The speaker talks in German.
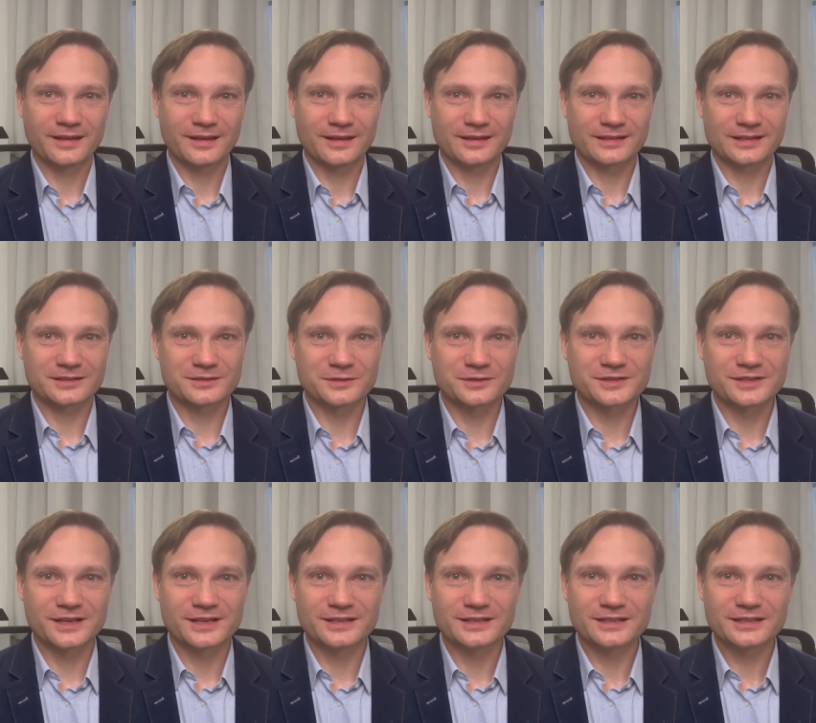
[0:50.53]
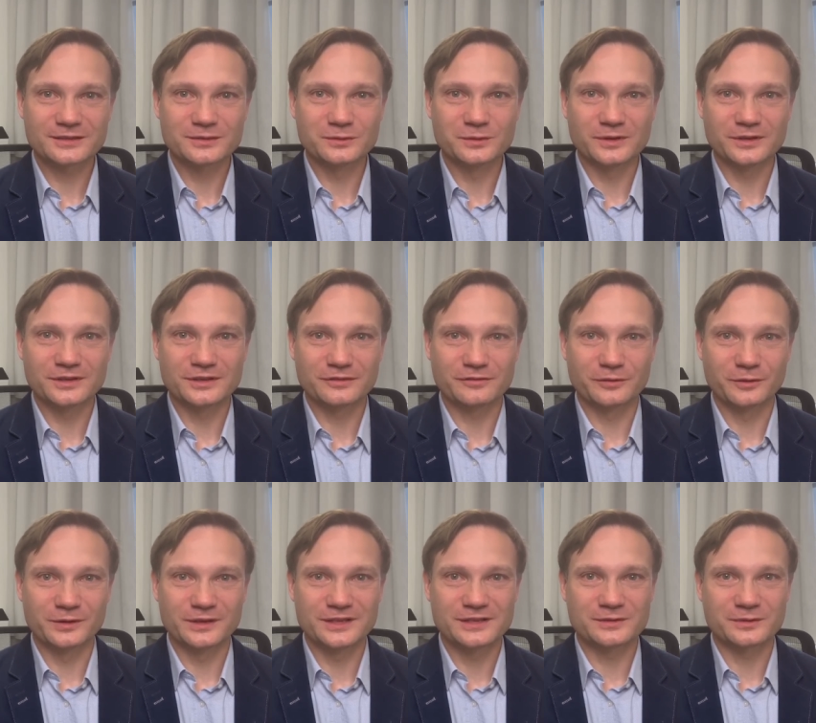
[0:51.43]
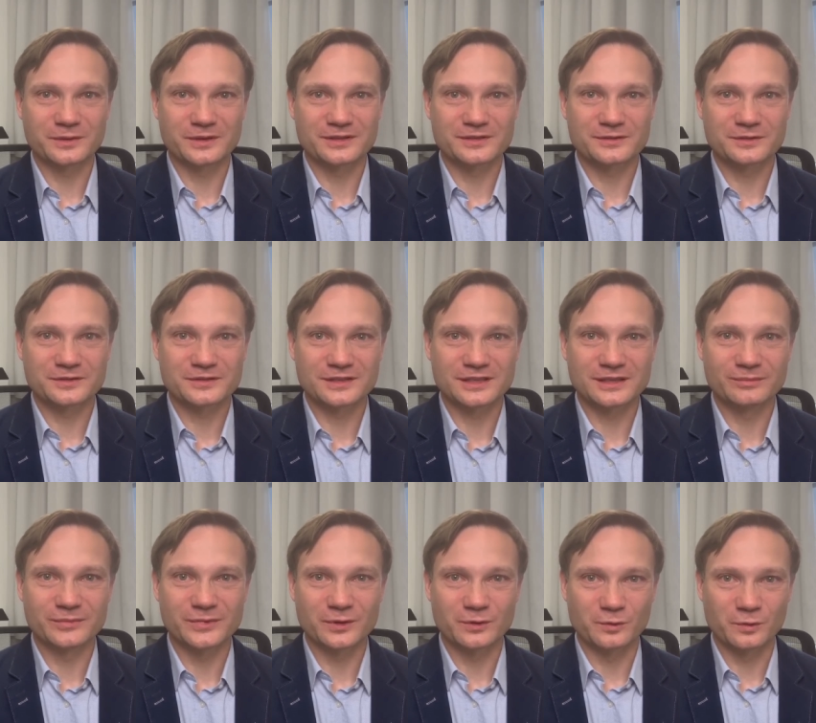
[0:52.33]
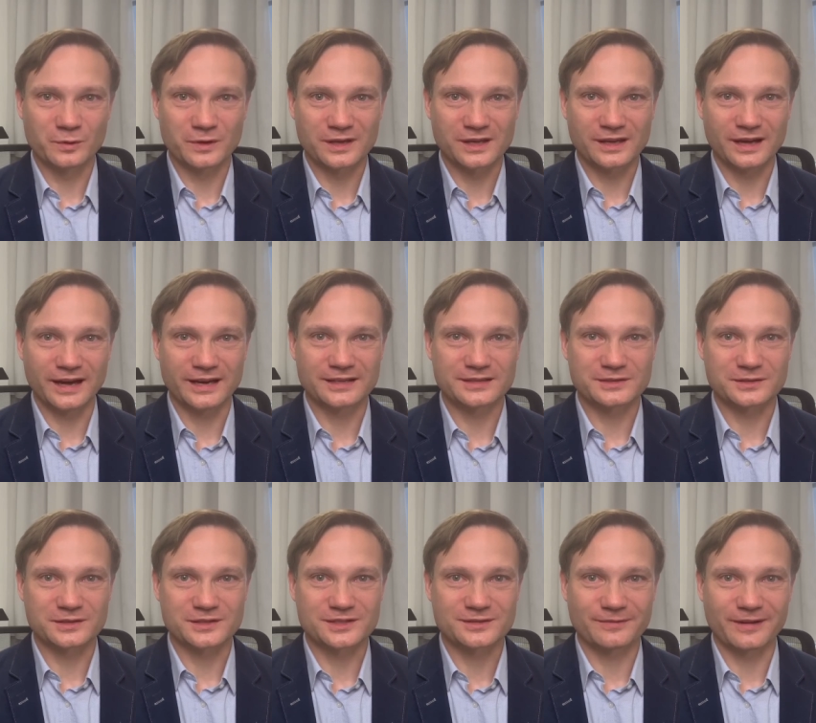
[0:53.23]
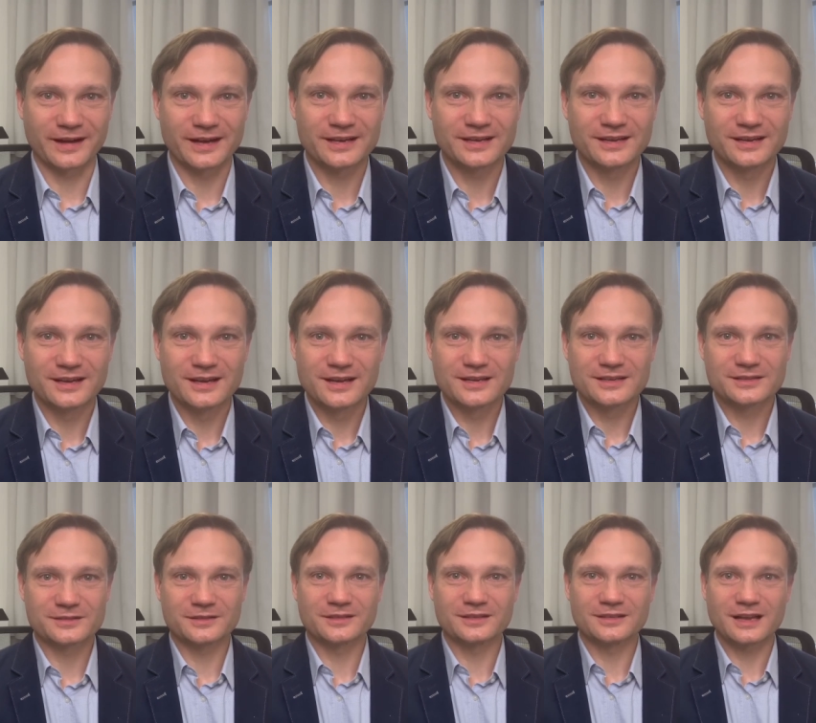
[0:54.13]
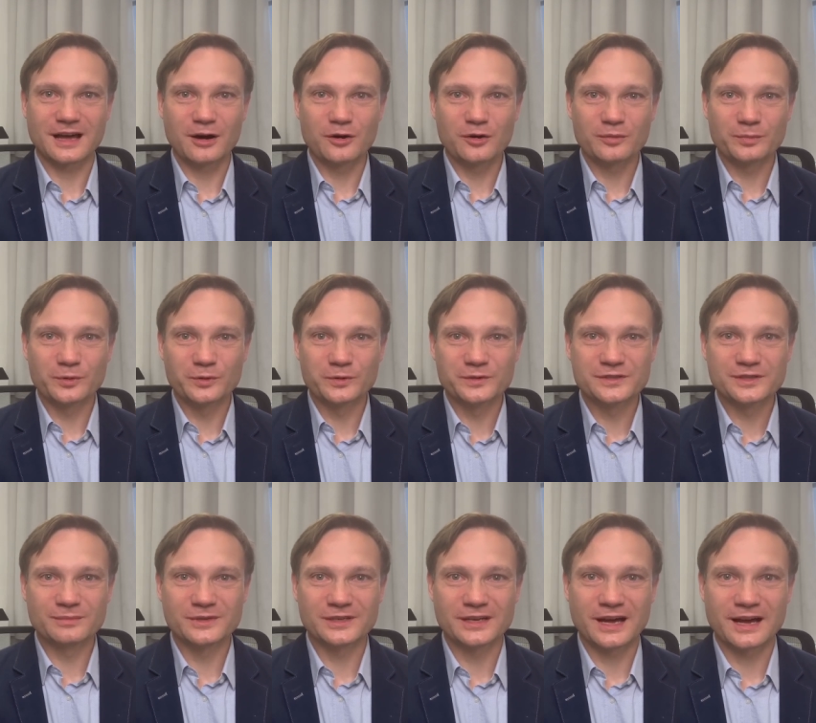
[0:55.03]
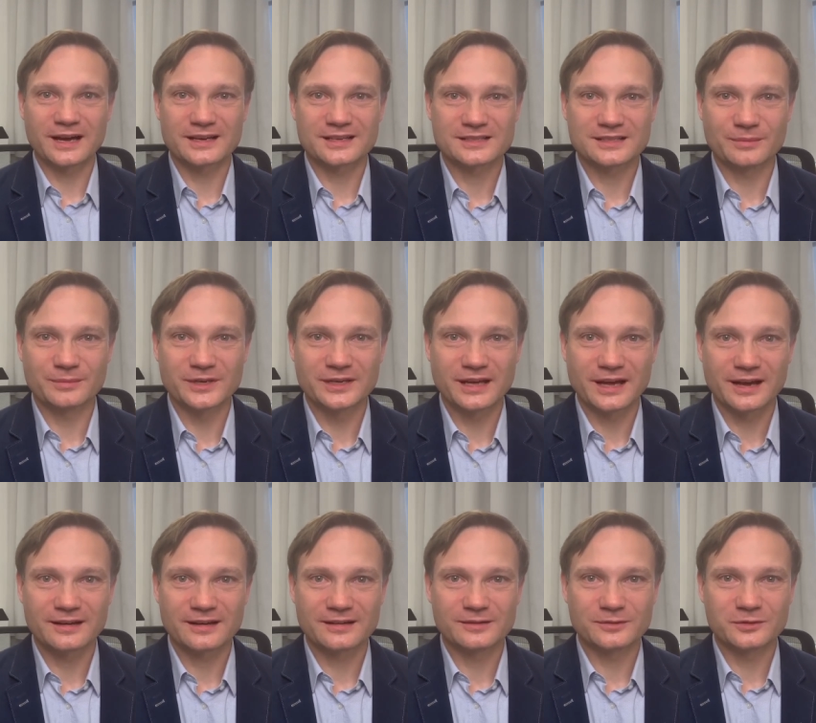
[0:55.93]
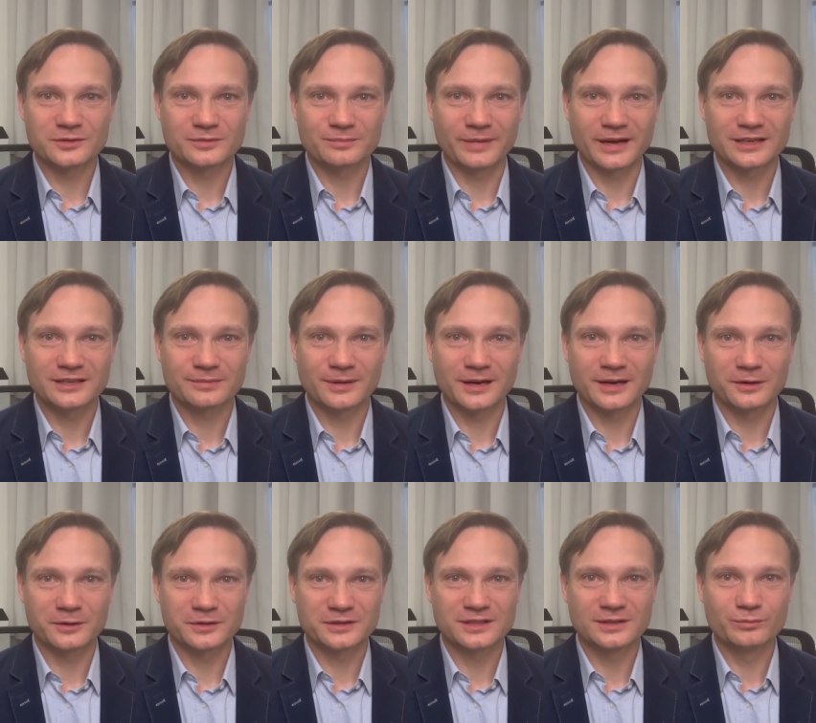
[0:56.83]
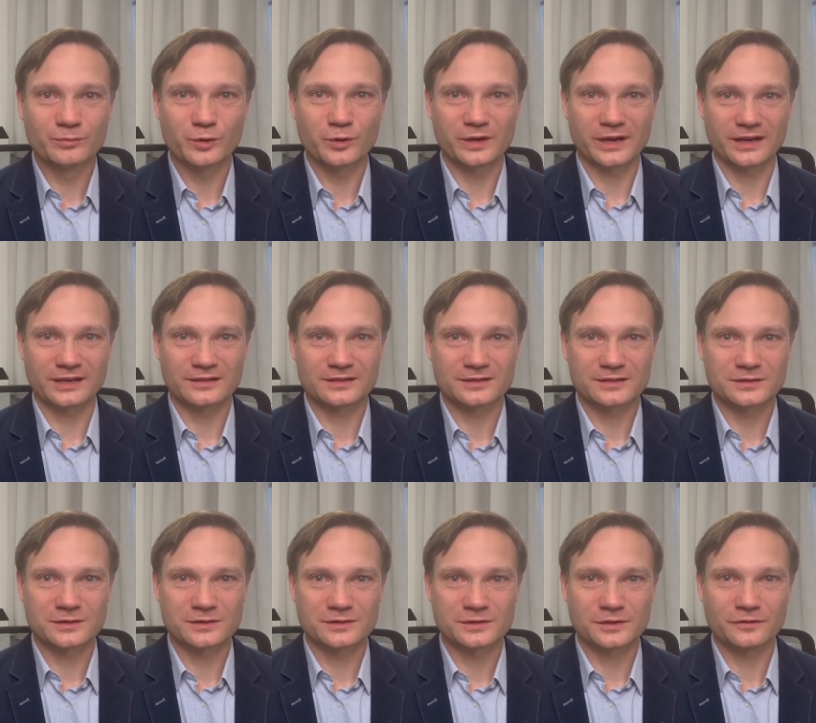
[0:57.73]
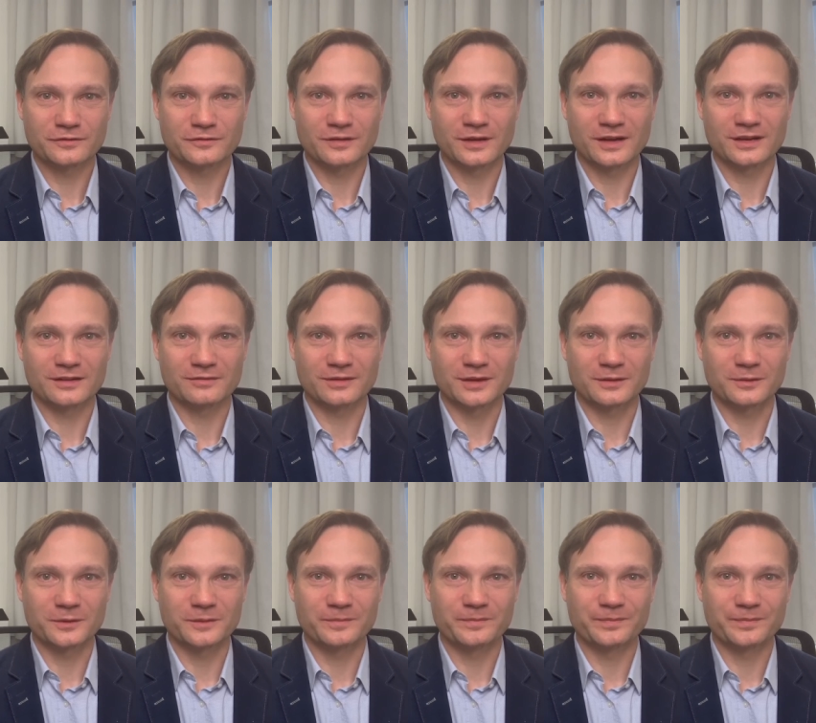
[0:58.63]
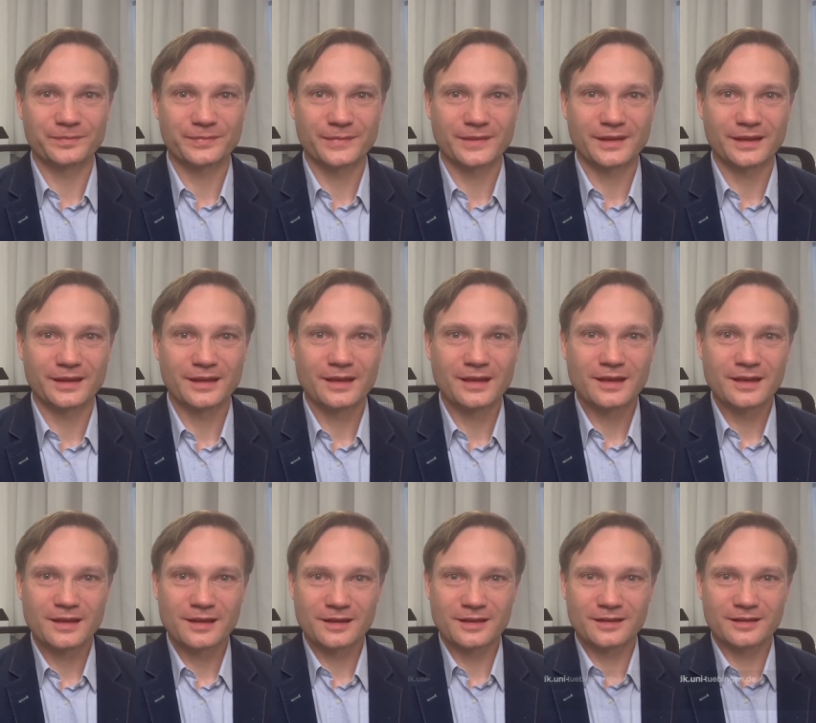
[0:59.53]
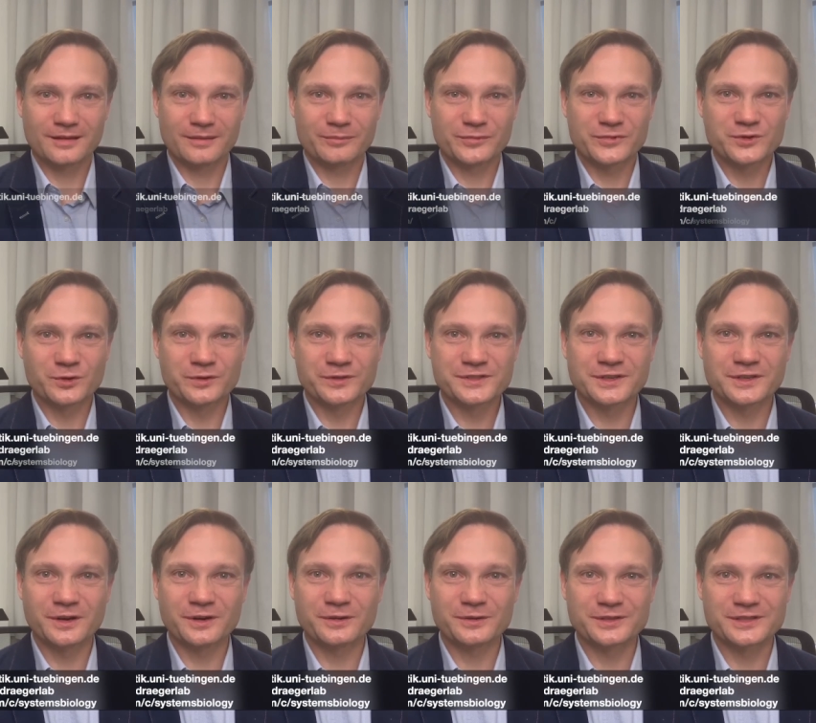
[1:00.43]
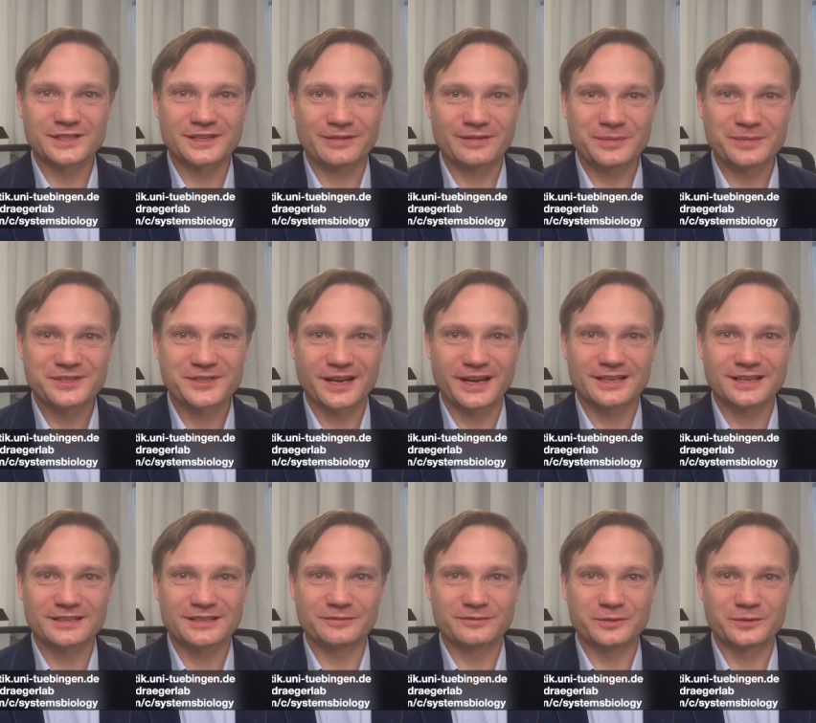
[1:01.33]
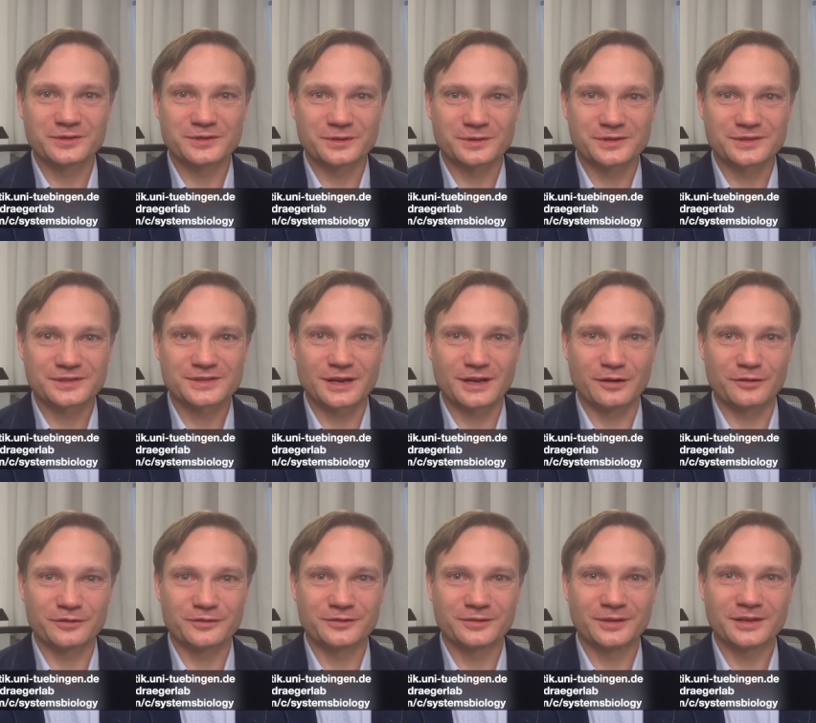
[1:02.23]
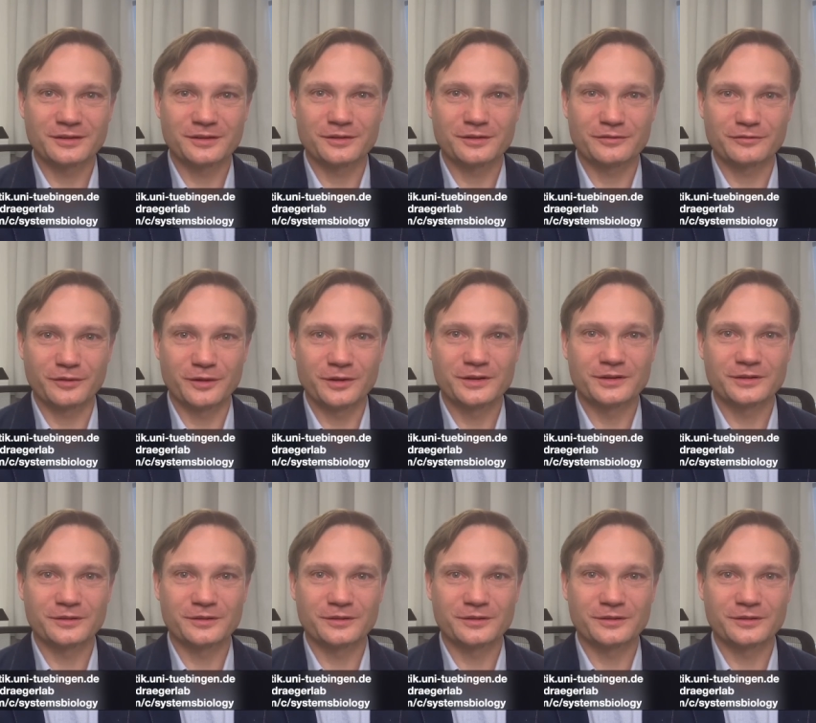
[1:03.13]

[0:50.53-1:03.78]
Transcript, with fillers: Dazu zählen nicht nur die Vorlesungen Systembiologie 1 und 2, sondern auch Proseminare, Seminare und manchmal auch Teamprojekte zur Softwareentwicklung besuchen Sie doch unsere Webseite, wo Sie uns auf Twitter folgen